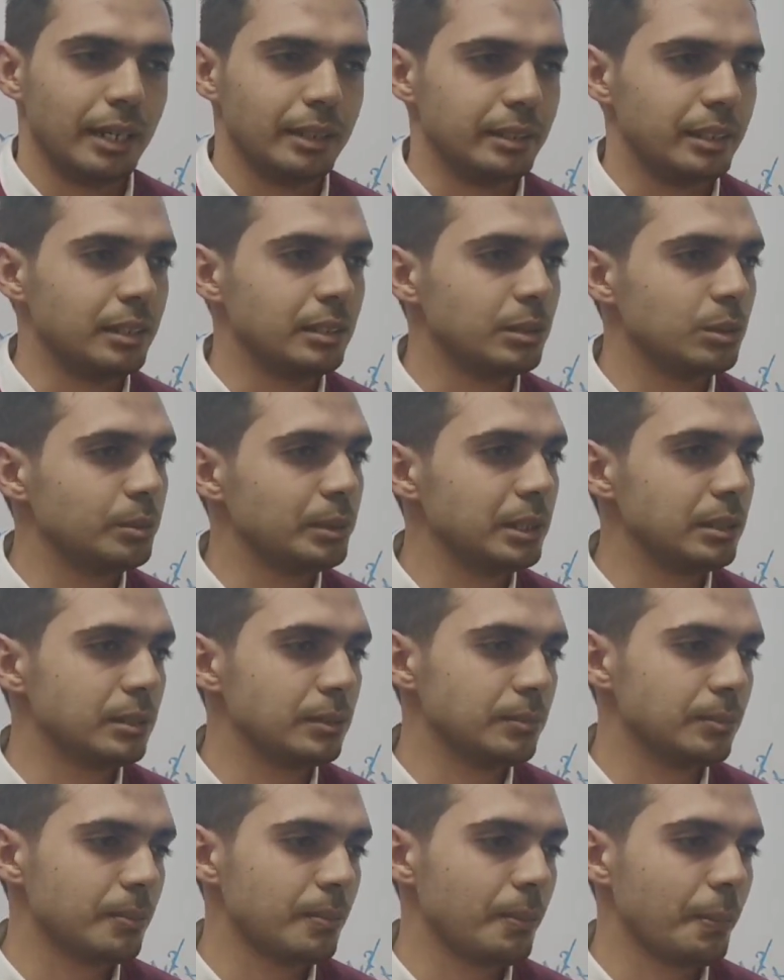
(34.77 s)
على الدرس
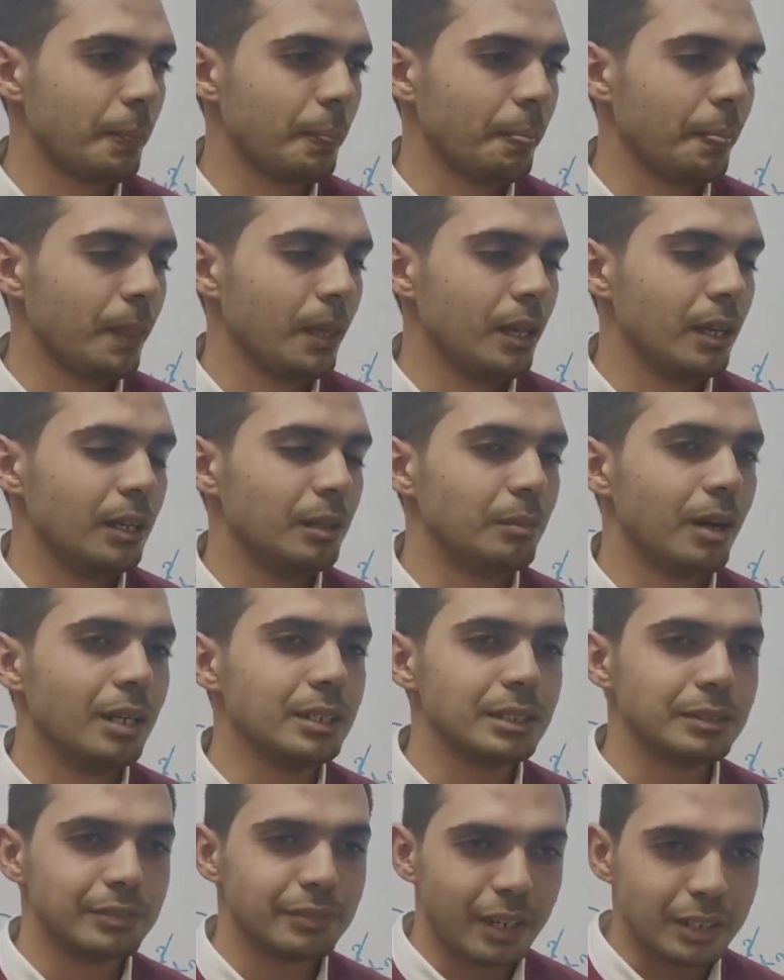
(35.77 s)
وبس
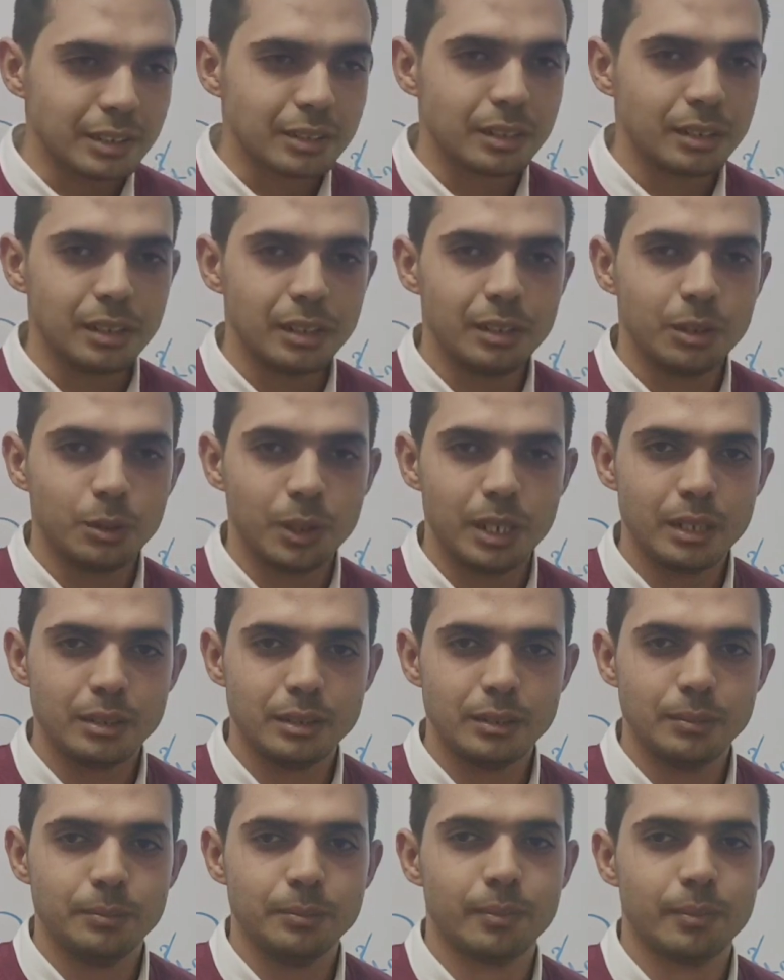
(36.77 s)
المعاصي في عصرنا
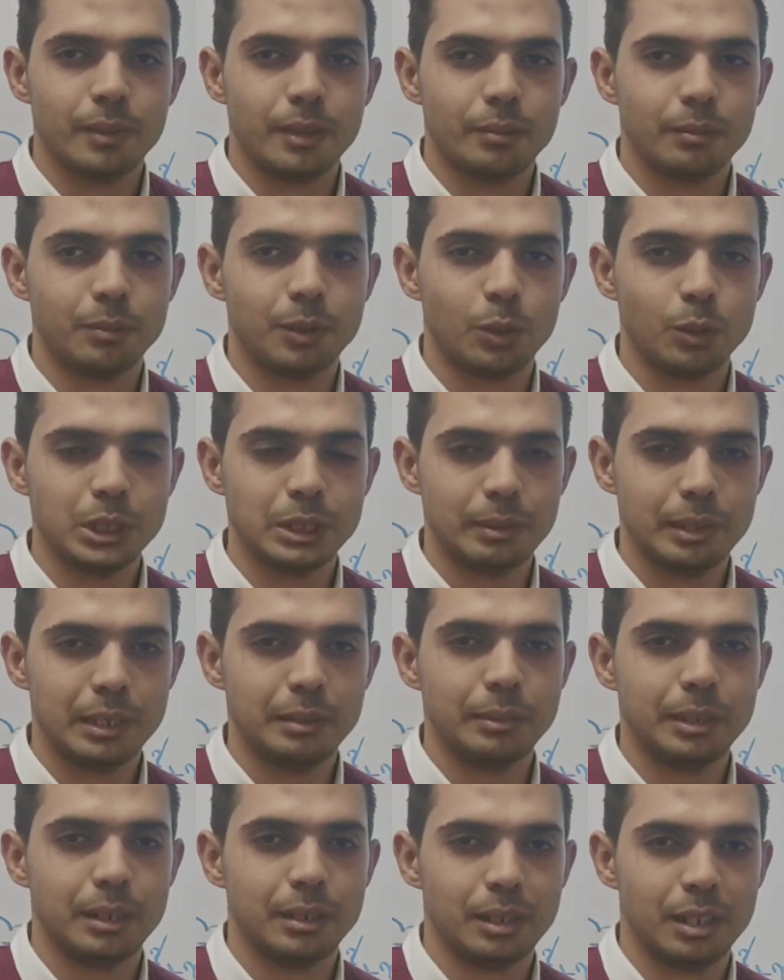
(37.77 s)
دلوقتي ما بناخدش
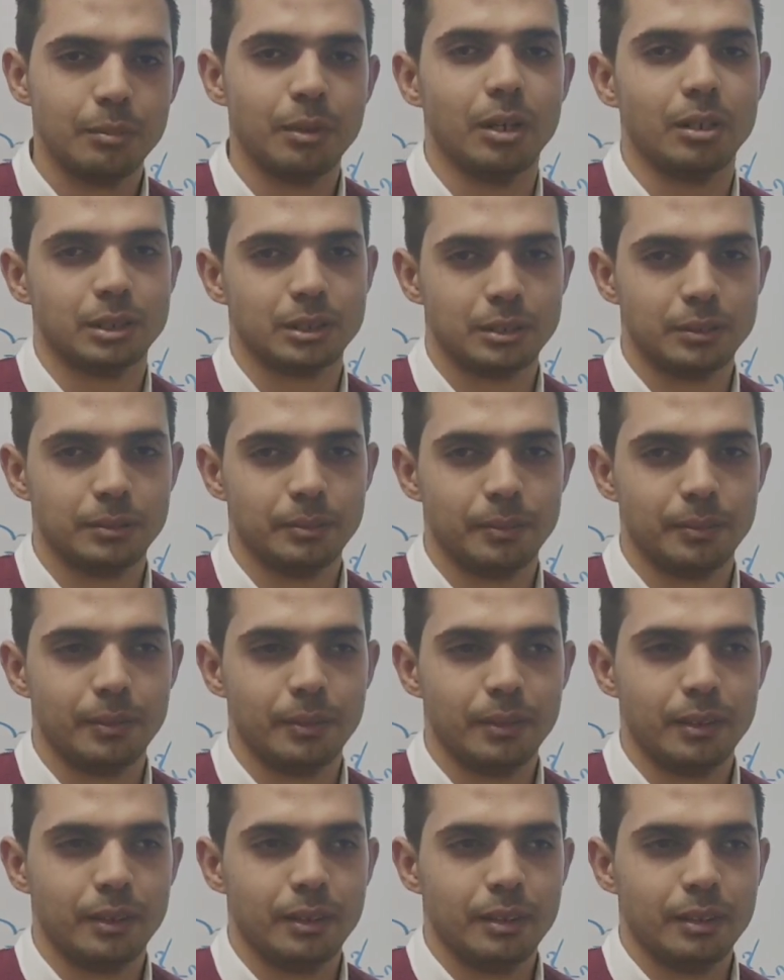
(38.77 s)
بالنا منها انها معاصي
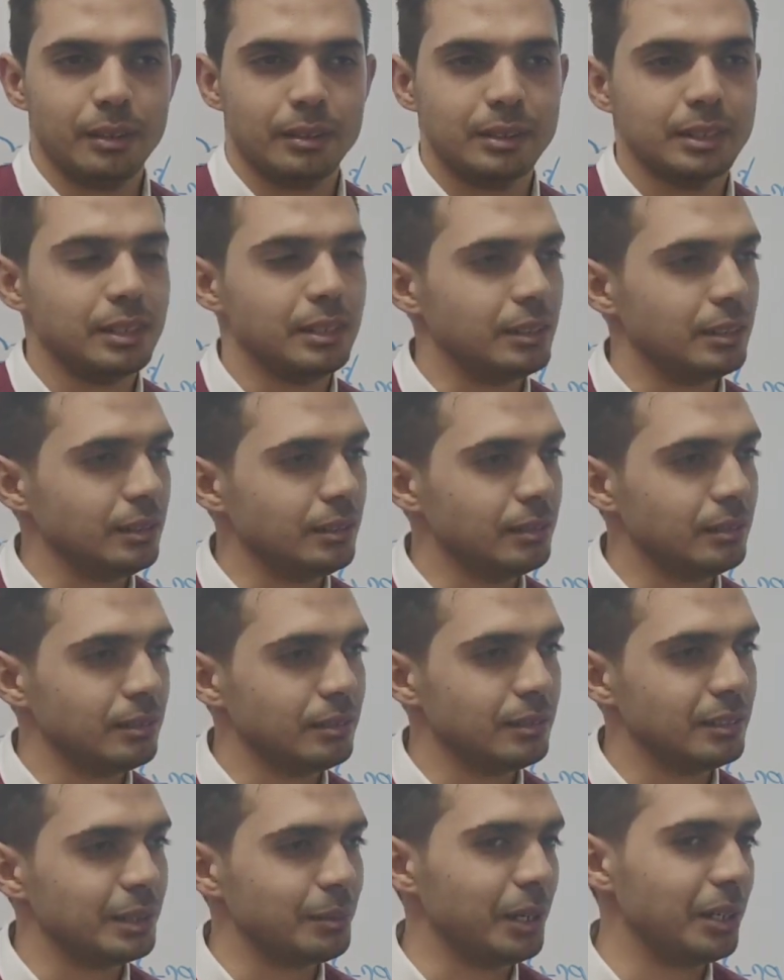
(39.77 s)
زي ايه
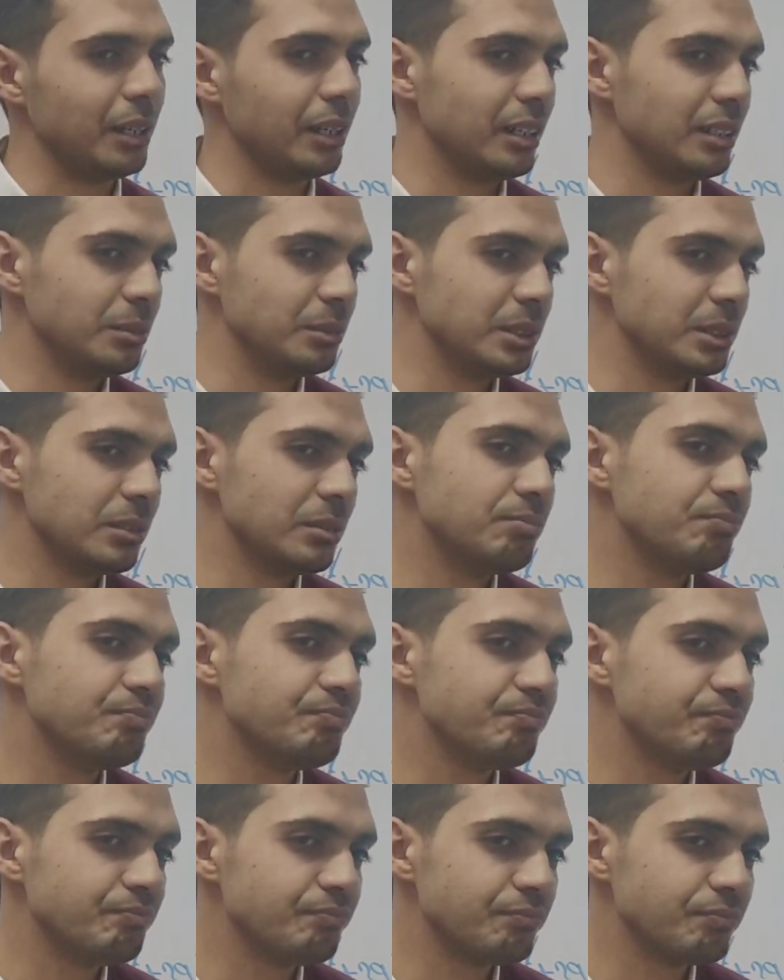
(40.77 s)
سماع الاغاني مثلا
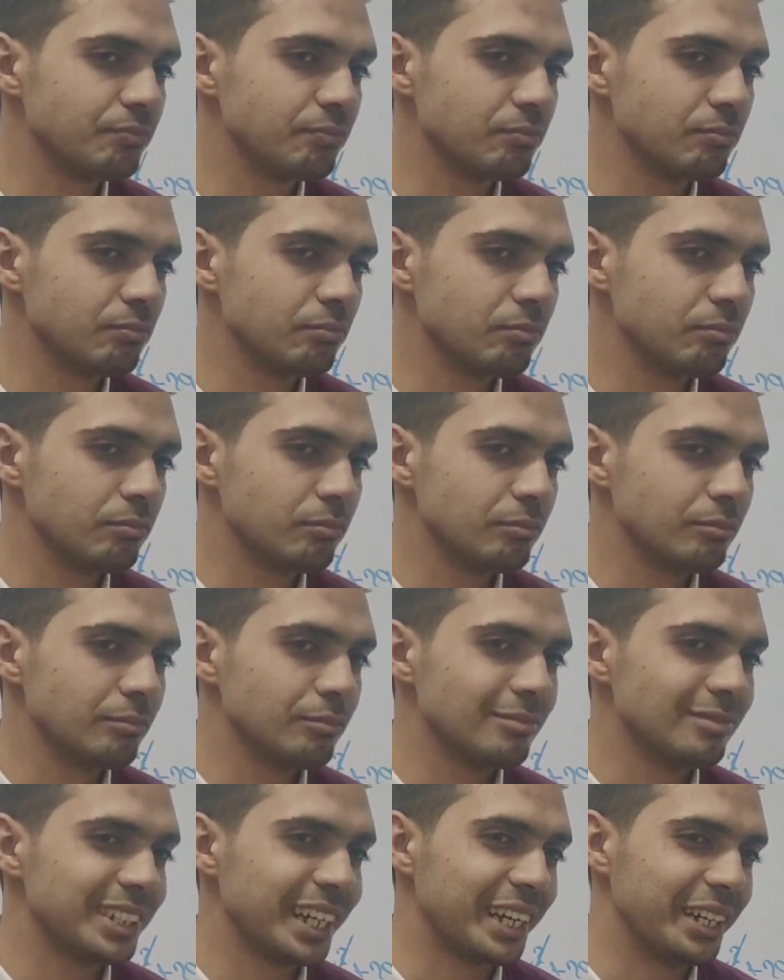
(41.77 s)

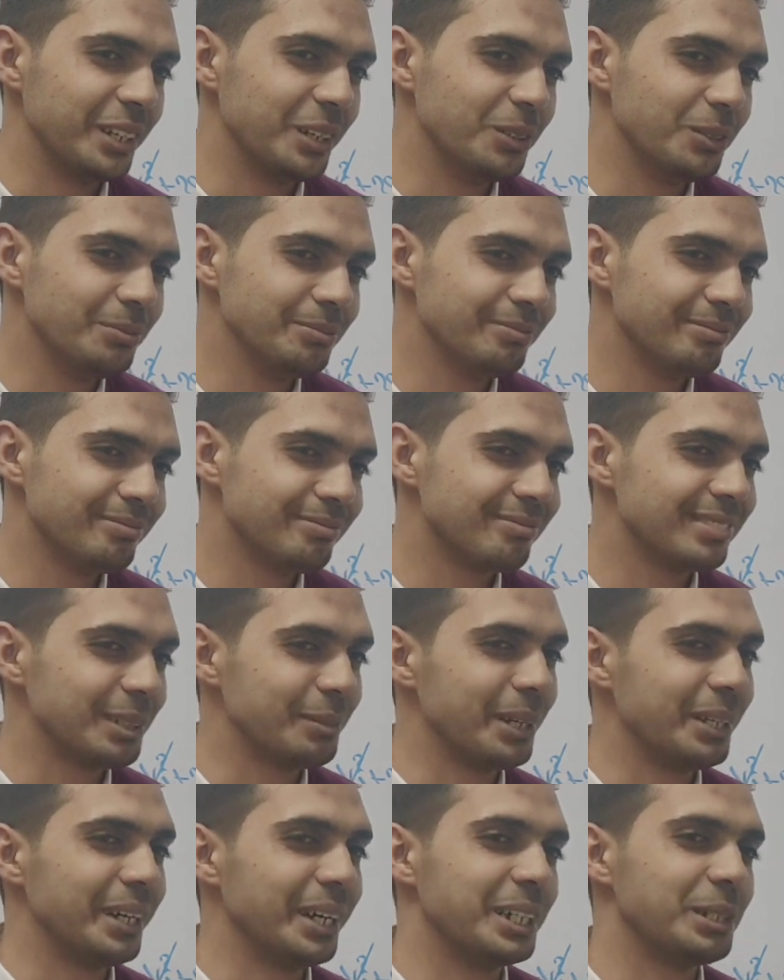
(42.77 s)
تخيلوا
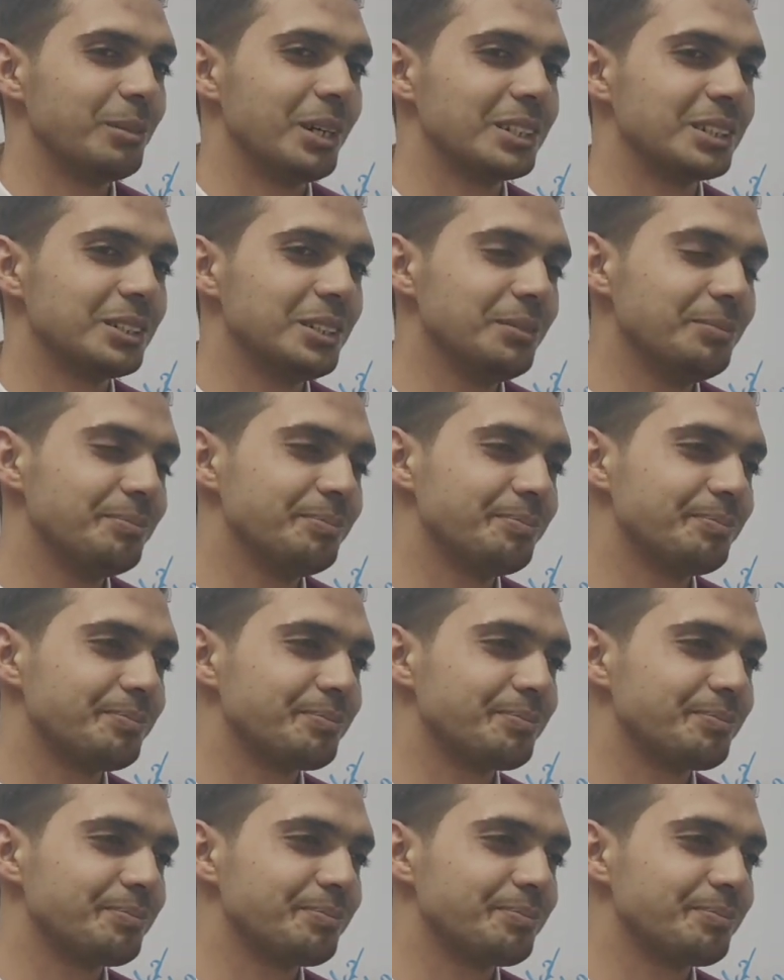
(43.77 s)
سماع الاغاني معصيه